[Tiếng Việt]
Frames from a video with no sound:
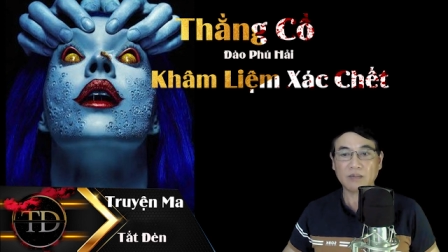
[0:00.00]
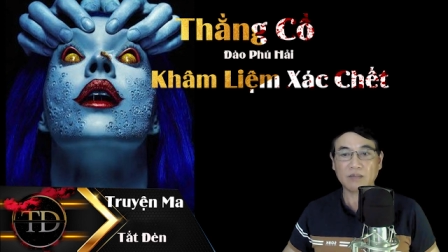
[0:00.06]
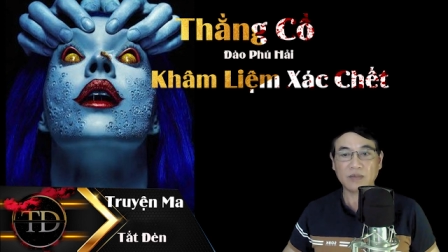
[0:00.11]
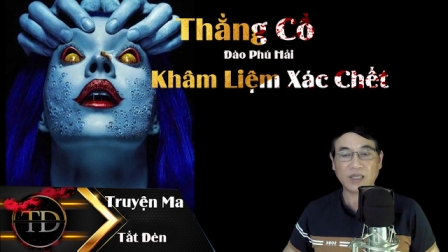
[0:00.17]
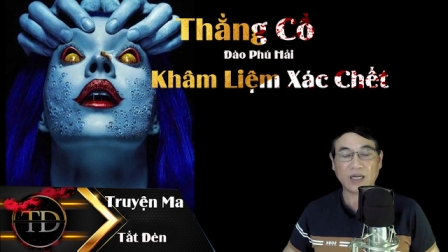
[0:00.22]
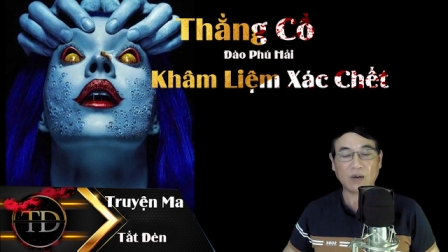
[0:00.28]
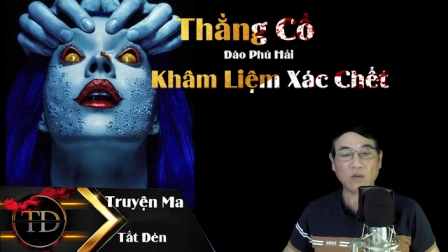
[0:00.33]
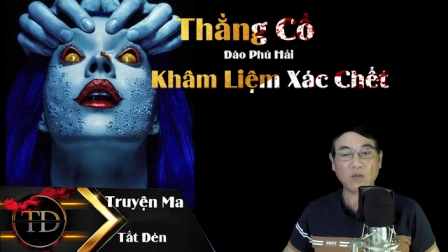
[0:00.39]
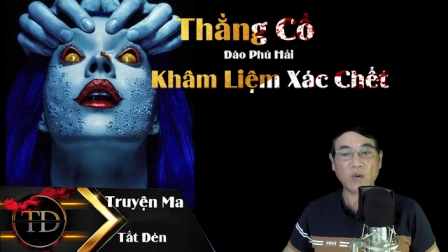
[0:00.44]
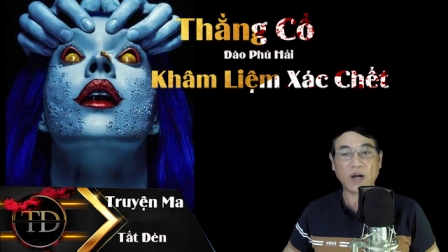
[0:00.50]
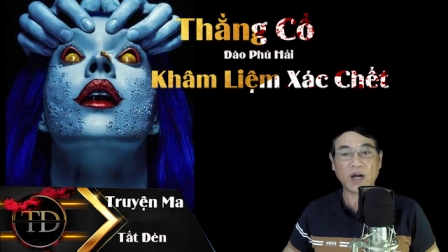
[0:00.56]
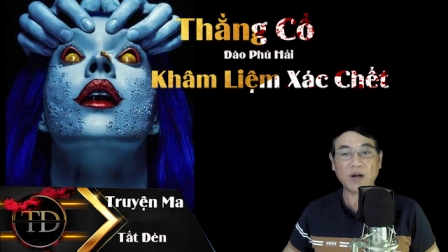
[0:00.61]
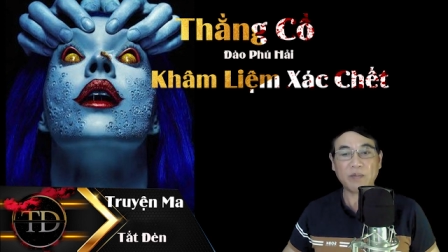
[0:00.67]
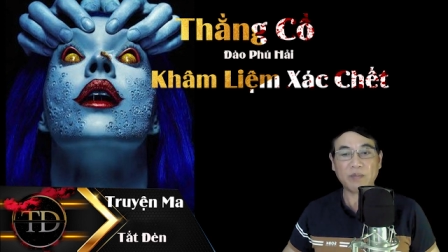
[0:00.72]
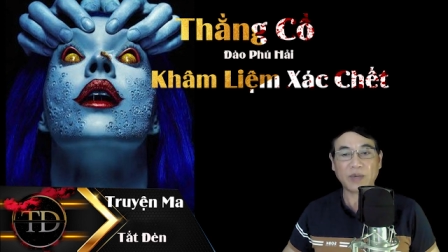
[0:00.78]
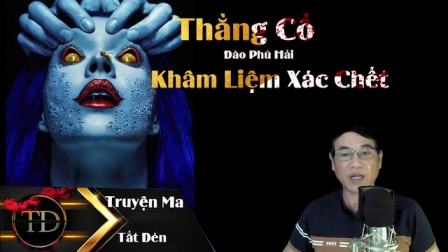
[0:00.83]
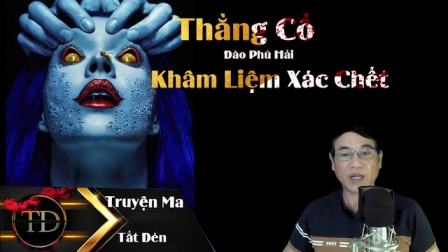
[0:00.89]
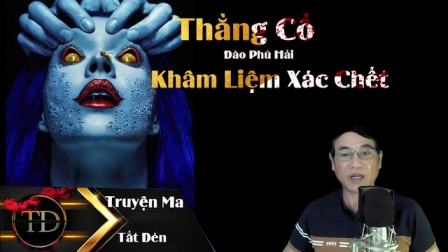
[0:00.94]
Chẳng qua
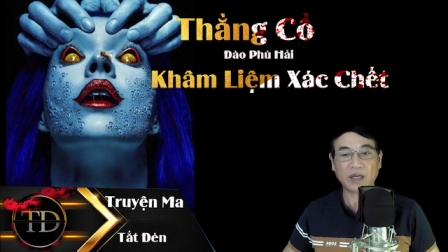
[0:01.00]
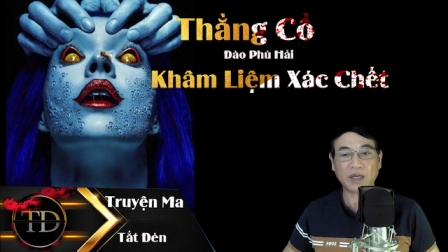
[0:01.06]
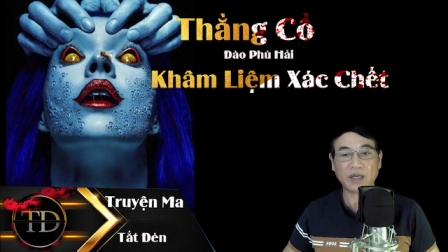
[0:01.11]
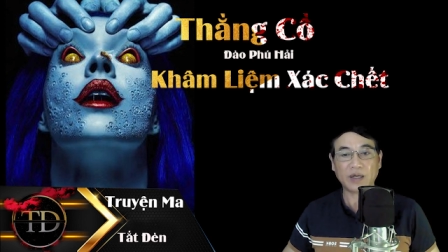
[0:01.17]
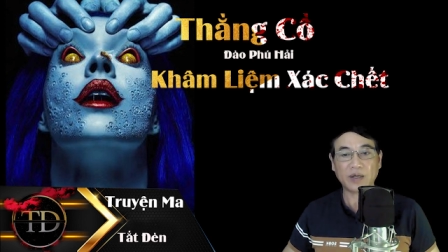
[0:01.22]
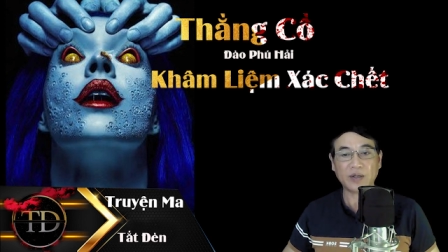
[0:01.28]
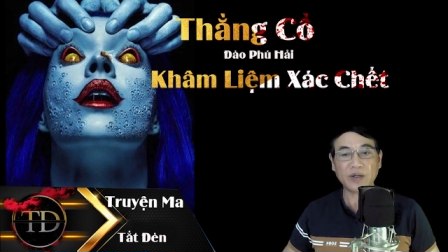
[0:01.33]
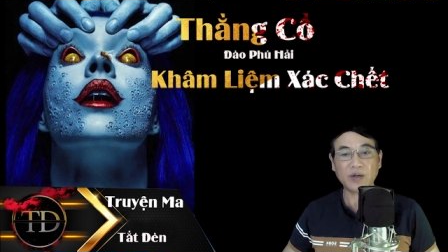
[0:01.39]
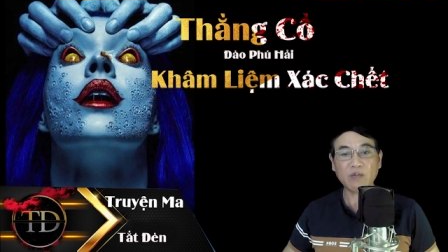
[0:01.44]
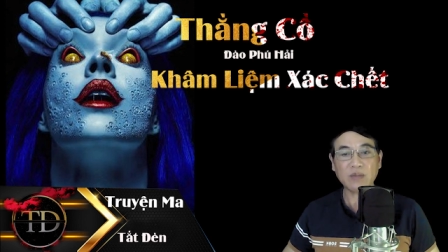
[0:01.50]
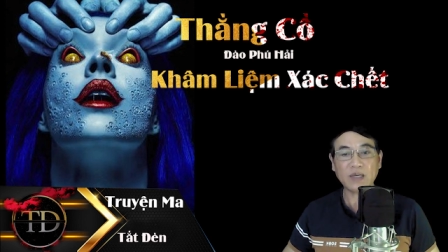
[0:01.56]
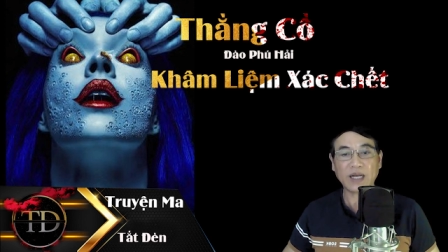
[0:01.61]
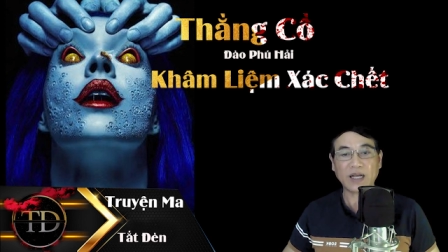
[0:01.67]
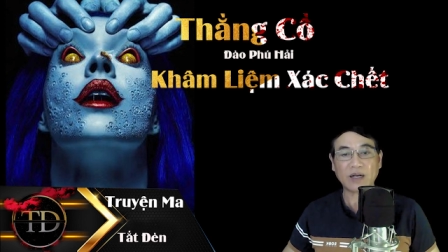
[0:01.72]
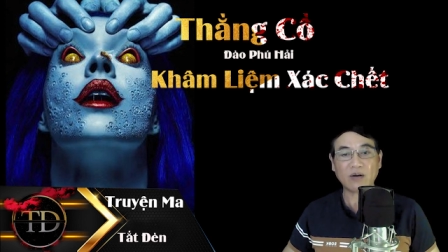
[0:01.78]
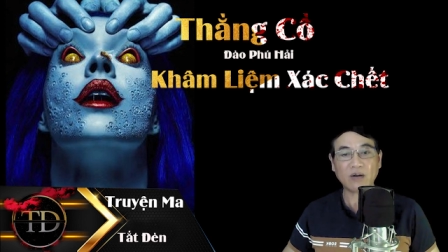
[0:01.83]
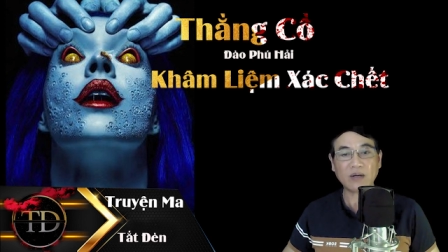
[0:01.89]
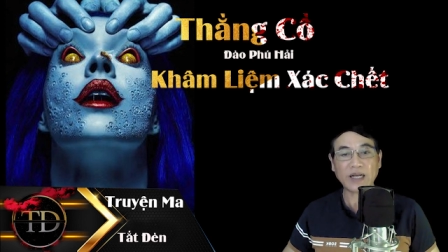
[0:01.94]
hôm nay đúng
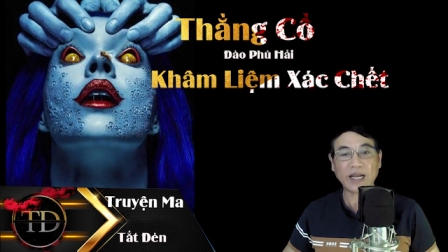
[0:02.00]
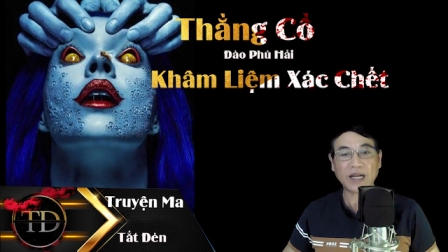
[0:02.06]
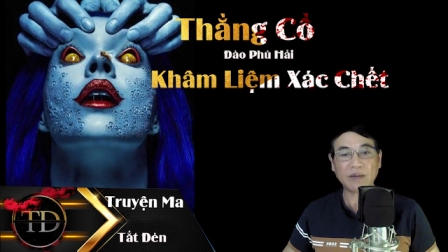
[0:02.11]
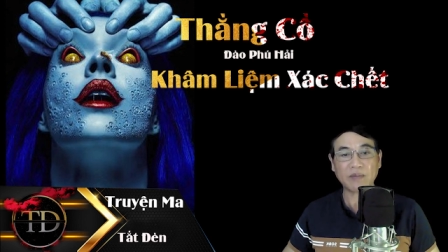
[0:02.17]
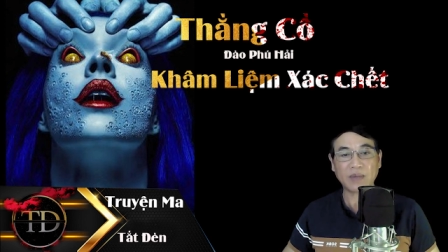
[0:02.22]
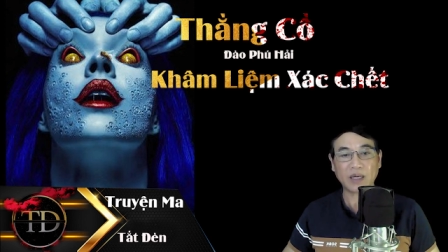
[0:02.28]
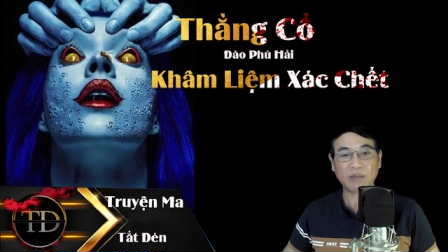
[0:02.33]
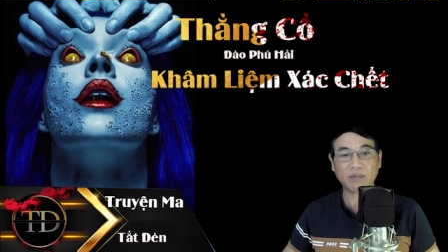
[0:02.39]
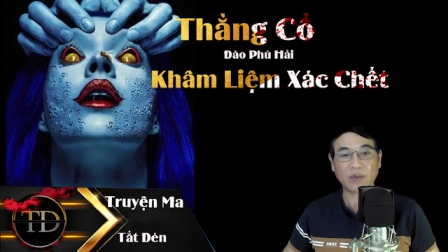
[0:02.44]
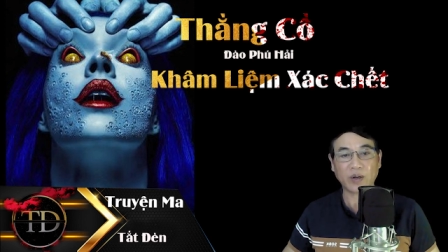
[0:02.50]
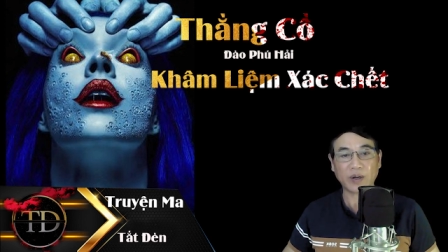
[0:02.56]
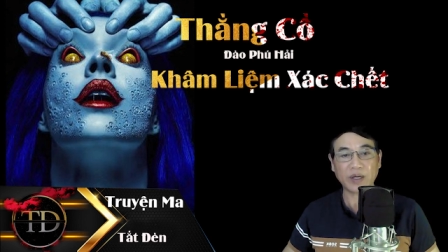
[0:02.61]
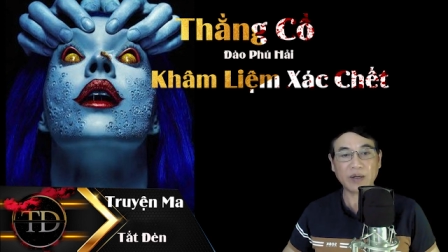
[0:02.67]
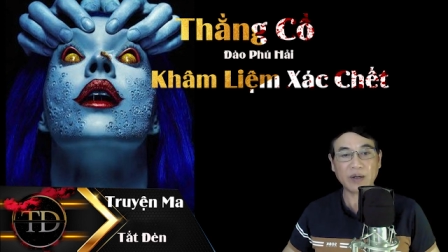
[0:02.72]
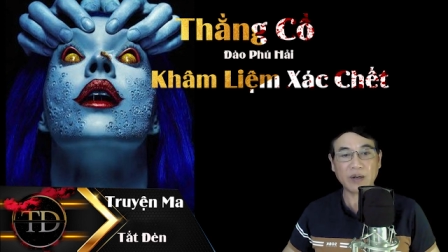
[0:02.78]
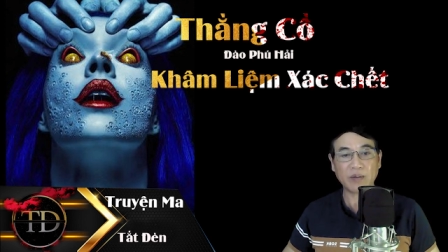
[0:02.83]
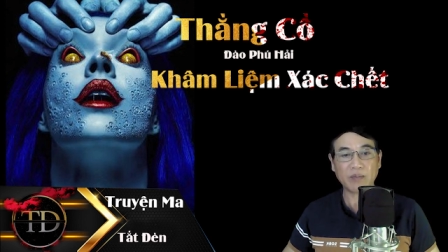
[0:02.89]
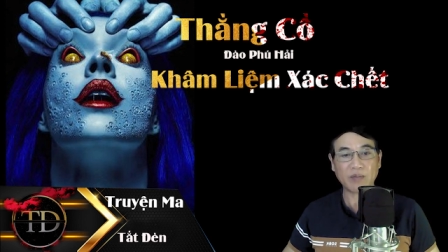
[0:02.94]
là nó đang mệt
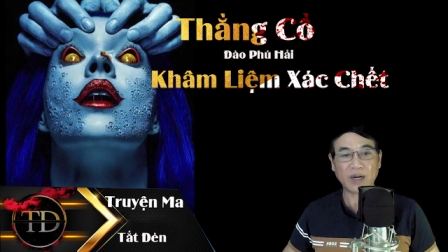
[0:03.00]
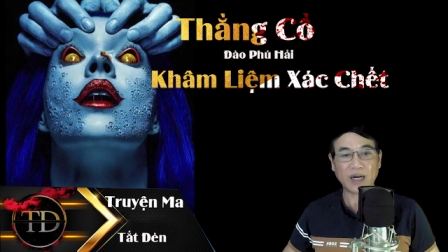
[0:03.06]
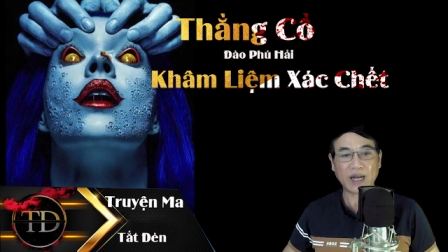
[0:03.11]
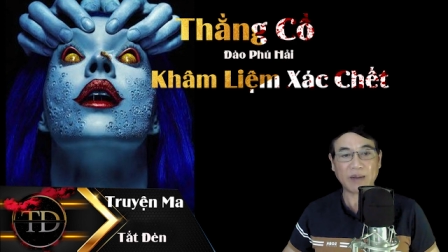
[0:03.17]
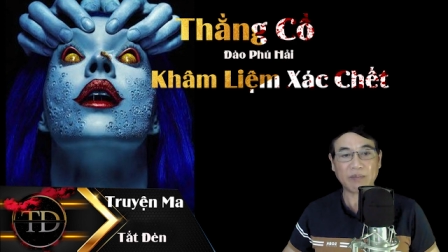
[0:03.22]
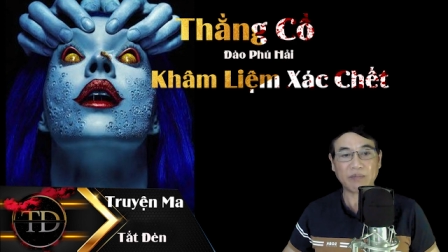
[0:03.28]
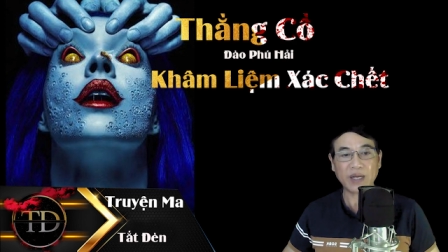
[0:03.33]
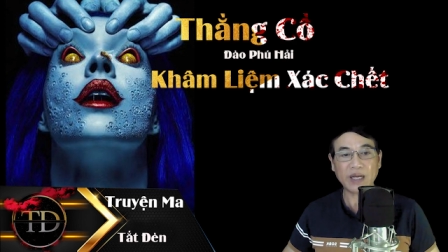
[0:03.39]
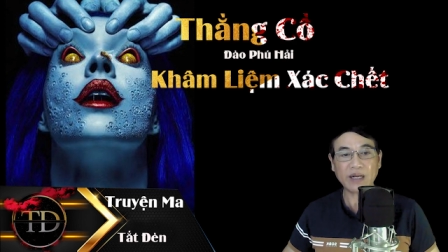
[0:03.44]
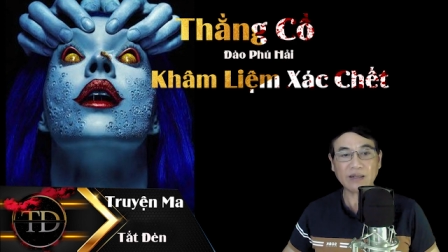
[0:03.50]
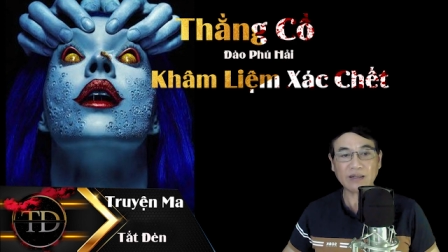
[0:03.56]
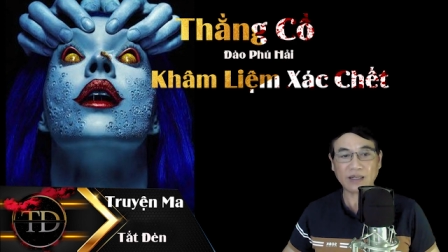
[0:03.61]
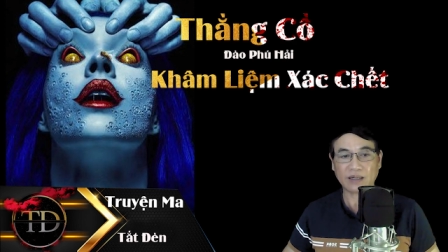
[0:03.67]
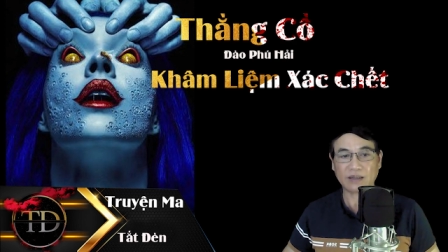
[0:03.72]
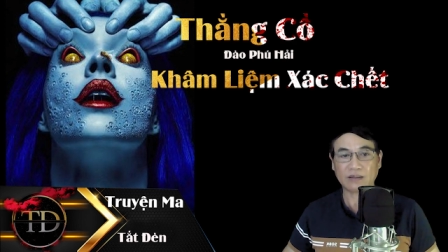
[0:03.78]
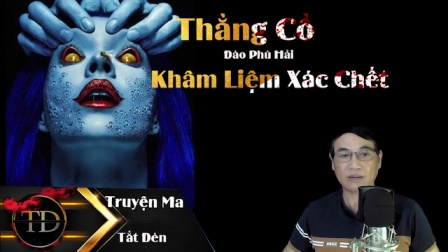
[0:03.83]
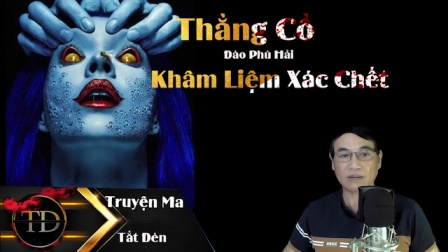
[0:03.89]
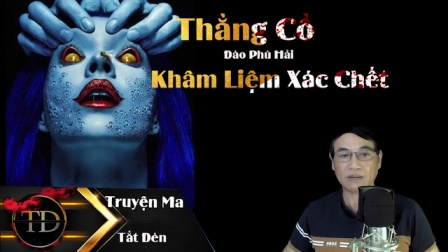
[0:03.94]
mỏi mà làm biếng thật,